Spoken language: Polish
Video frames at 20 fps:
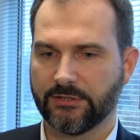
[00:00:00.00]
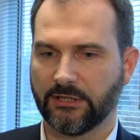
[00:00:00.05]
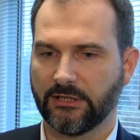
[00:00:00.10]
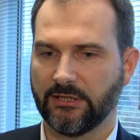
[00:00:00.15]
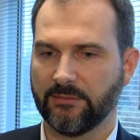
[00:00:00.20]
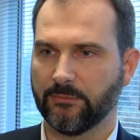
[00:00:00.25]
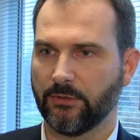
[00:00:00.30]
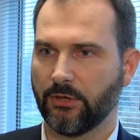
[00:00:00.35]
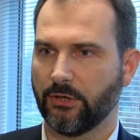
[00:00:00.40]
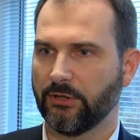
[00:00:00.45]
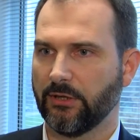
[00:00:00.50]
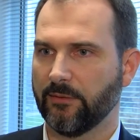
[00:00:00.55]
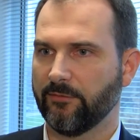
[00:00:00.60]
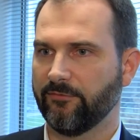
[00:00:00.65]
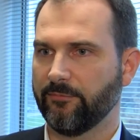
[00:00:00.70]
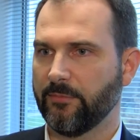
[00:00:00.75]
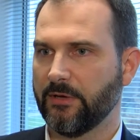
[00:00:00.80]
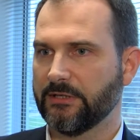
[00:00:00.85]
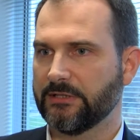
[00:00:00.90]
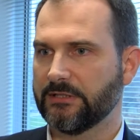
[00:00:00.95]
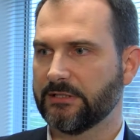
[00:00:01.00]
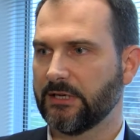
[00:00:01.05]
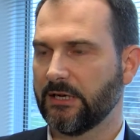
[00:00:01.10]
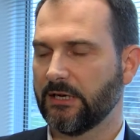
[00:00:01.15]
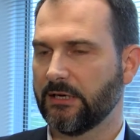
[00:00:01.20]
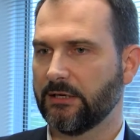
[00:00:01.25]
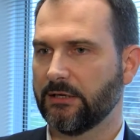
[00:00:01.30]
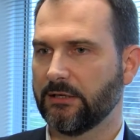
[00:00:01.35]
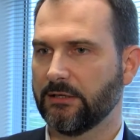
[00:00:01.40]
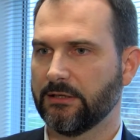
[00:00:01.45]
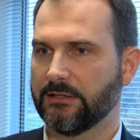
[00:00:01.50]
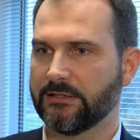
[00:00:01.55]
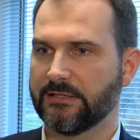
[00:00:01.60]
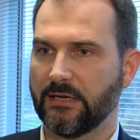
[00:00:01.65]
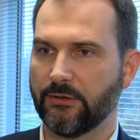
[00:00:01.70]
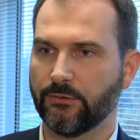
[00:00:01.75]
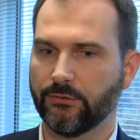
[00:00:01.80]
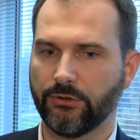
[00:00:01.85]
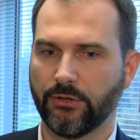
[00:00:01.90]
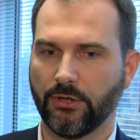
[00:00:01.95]
takim dronem w miejscach e,
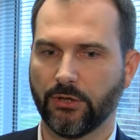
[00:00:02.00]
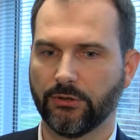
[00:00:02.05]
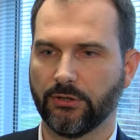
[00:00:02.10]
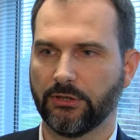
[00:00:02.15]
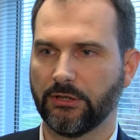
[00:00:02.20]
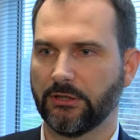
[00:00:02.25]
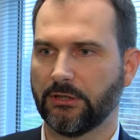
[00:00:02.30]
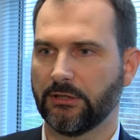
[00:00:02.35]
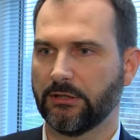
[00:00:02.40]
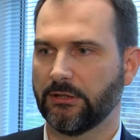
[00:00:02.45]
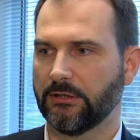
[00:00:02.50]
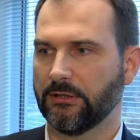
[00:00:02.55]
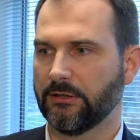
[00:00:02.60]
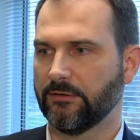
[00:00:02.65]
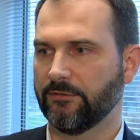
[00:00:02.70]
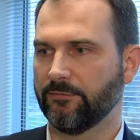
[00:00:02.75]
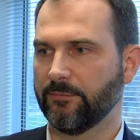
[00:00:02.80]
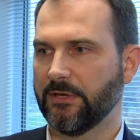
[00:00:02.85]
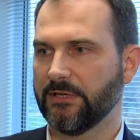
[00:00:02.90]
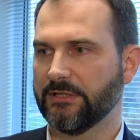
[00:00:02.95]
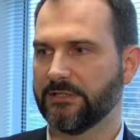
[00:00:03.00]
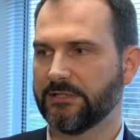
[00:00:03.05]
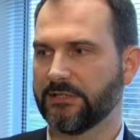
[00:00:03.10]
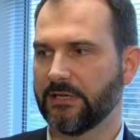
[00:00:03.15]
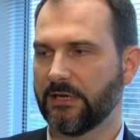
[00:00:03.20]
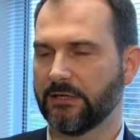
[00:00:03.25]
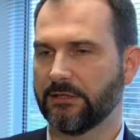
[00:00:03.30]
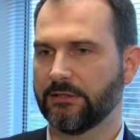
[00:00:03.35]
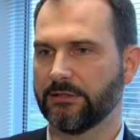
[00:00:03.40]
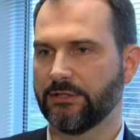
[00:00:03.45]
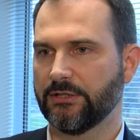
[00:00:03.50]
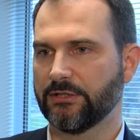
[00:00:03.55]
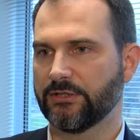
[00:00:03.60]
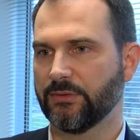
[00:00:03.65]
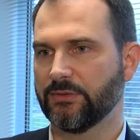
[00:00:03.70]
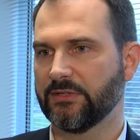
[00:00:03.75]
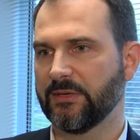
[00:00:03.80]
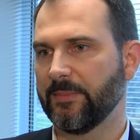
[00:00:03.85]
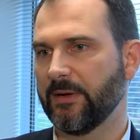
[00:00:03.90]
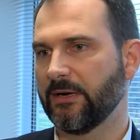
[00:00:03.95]
zaludnionych, e, w miejscach, gdzie
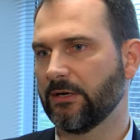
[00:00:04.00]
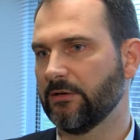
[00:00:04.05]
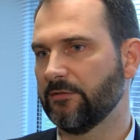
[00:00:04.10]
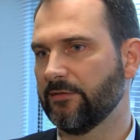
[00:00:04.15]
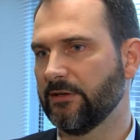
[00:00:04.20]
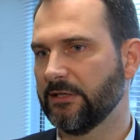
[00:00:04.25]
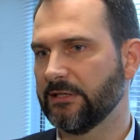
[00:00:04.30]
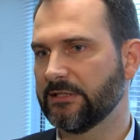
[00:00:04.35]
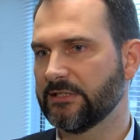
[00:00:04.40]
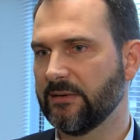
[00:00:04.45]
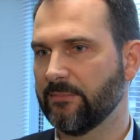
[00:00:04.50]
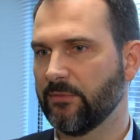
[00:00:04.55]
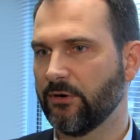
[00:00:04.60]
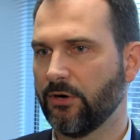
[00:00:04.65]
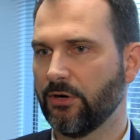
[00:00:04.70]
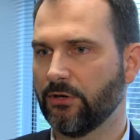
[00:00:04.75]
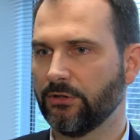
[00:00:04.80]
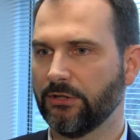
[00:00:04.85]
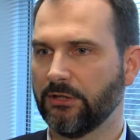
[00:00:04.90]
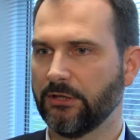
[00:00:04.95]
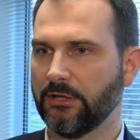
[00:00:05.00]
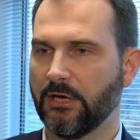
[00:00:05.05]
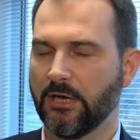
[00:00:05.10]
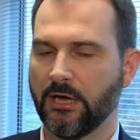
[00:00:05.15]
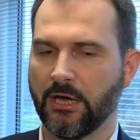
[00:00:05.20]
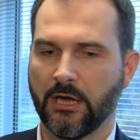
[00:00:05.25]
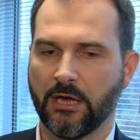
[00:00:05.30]
są zaparkowane samochody,